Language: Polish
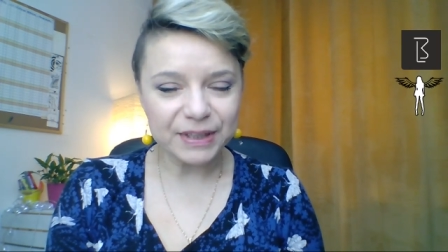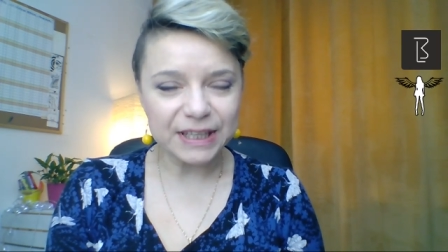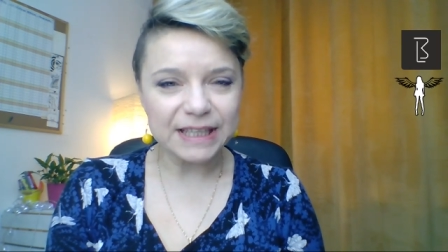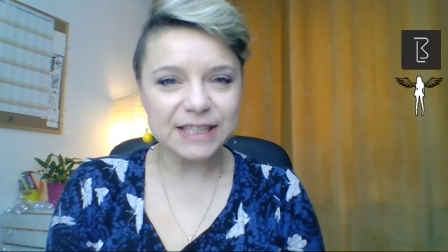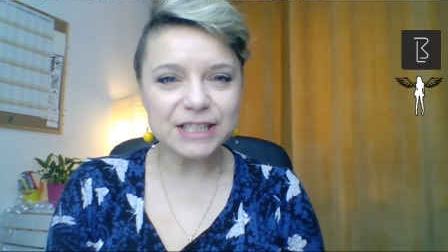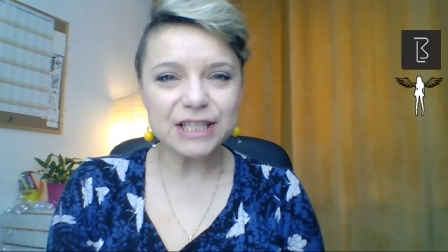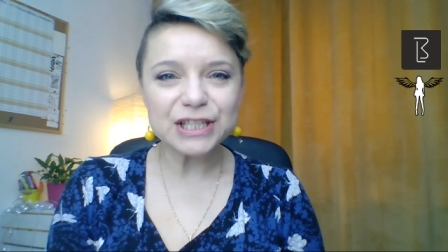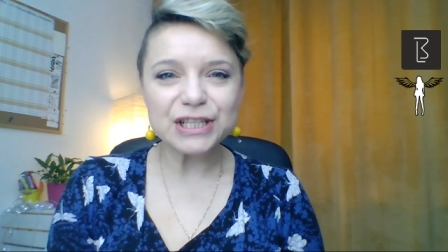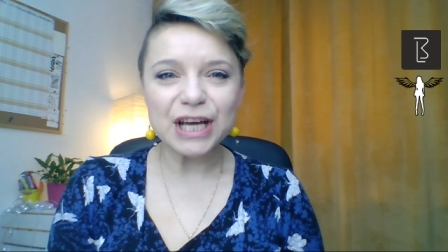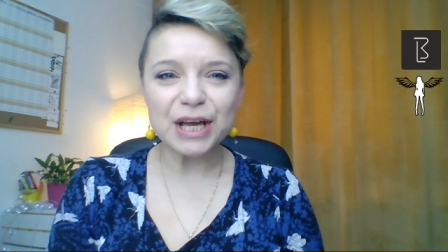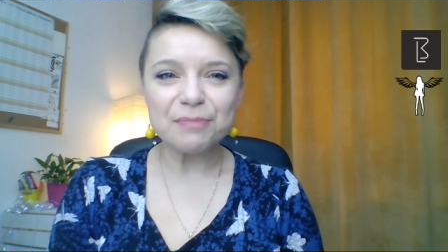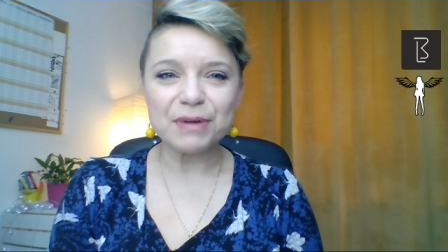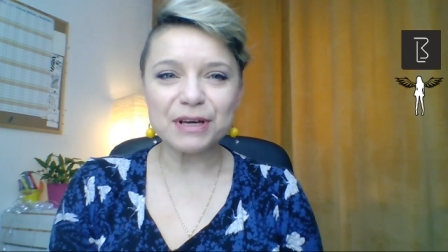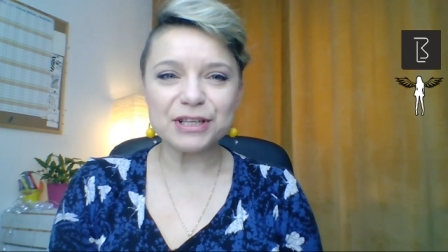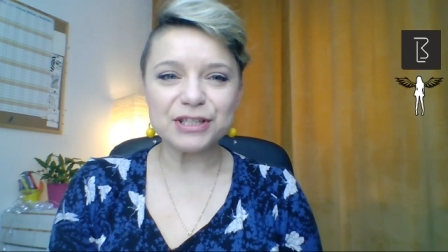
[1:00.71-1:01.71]
I
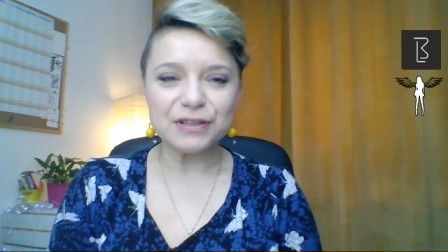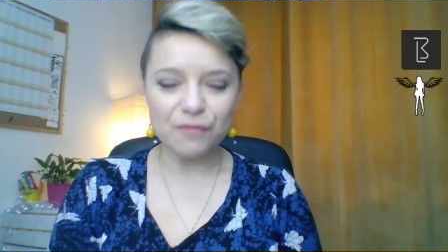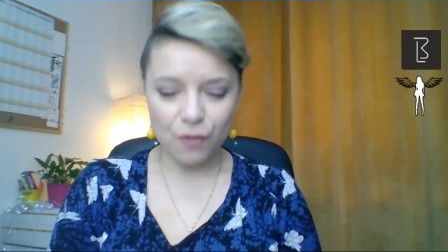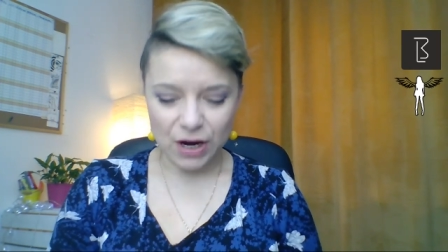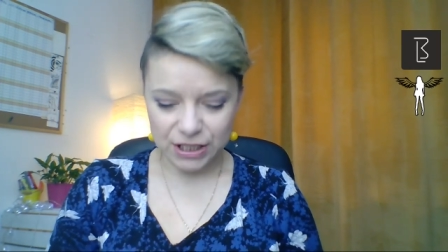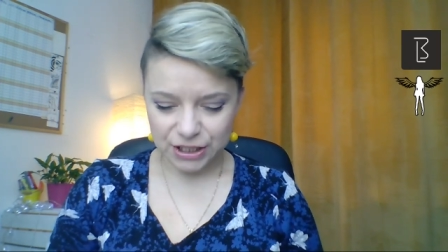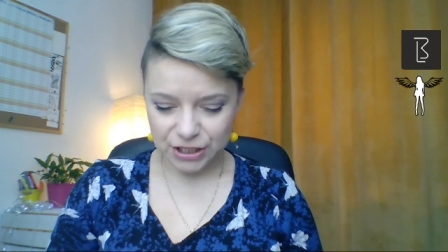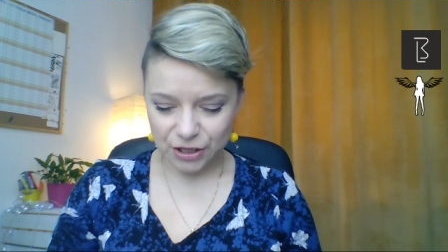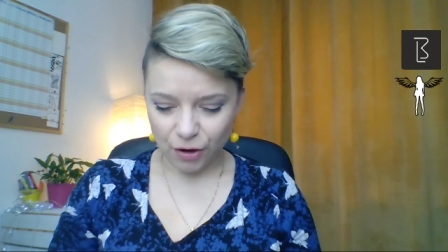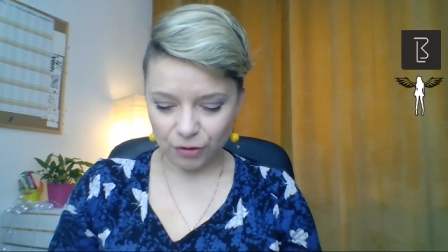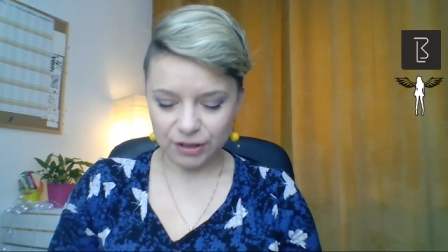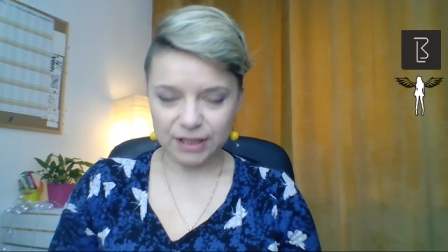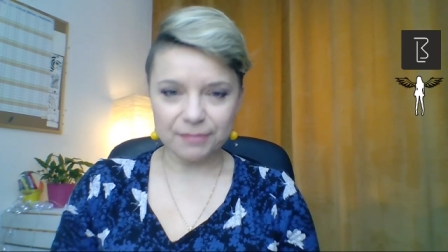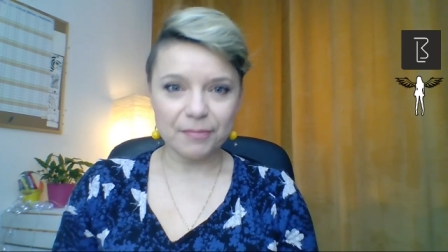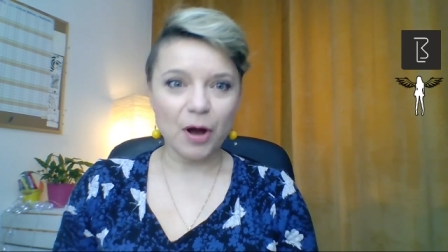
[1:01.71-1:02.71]
dzisiaj będzie właśnie o
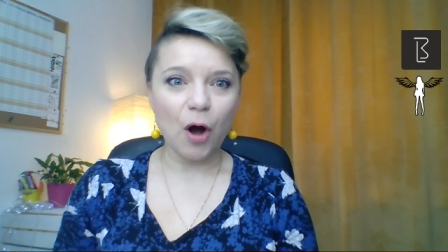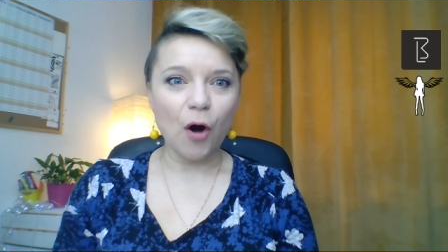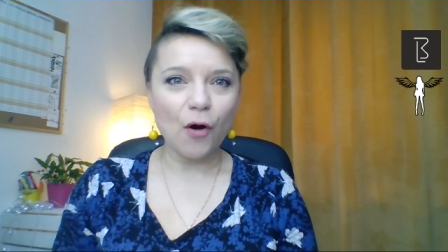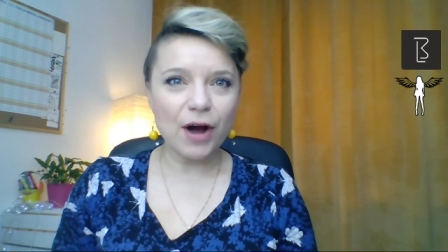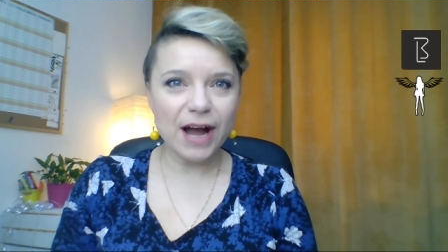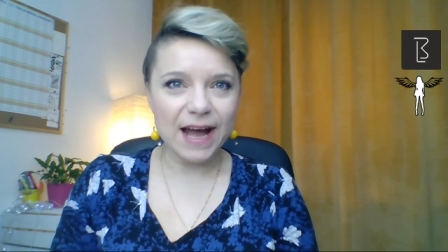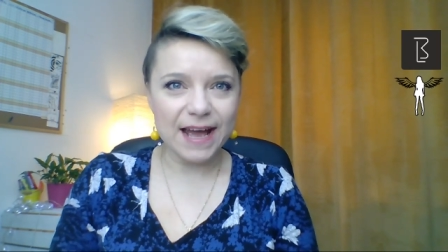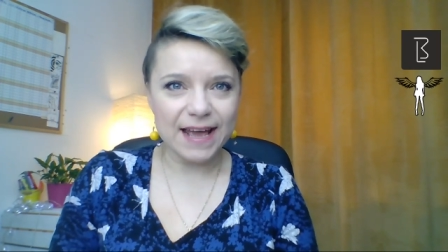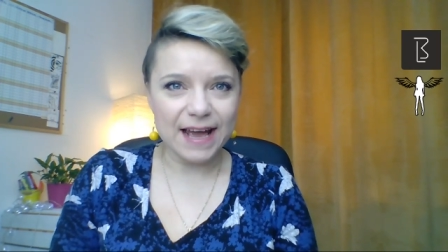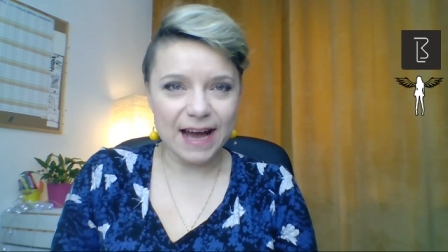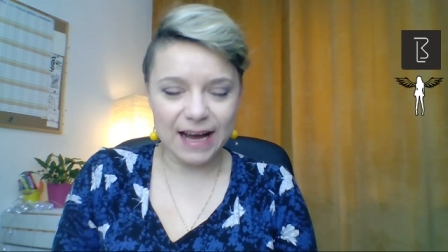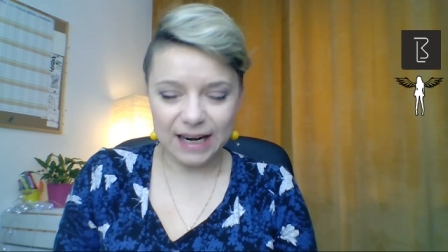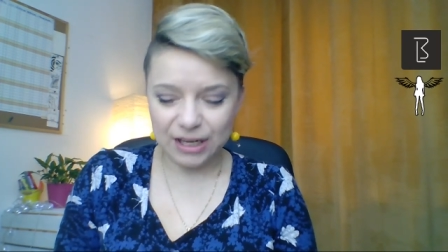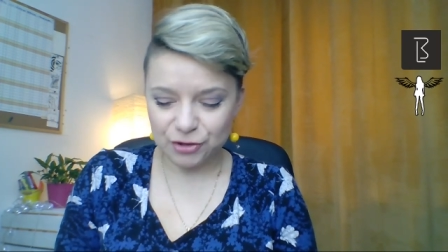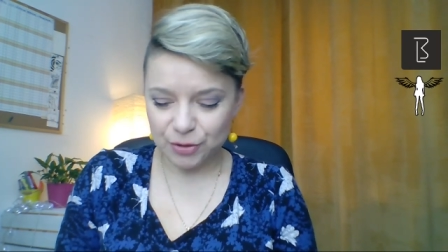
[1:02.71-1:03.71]
tym. Ok,
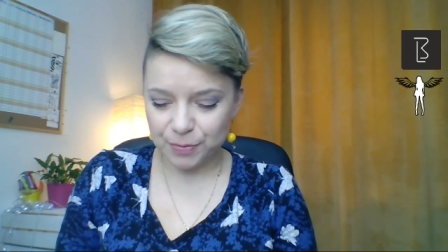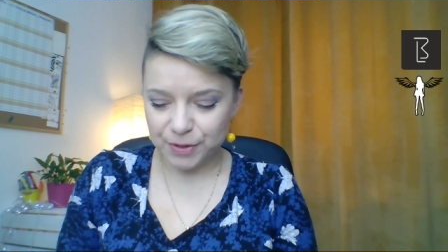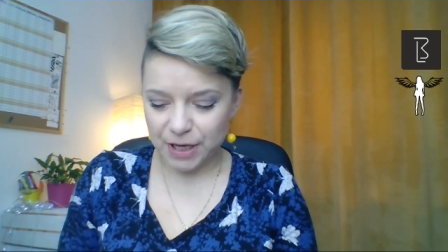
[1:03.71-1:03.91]
ale żeby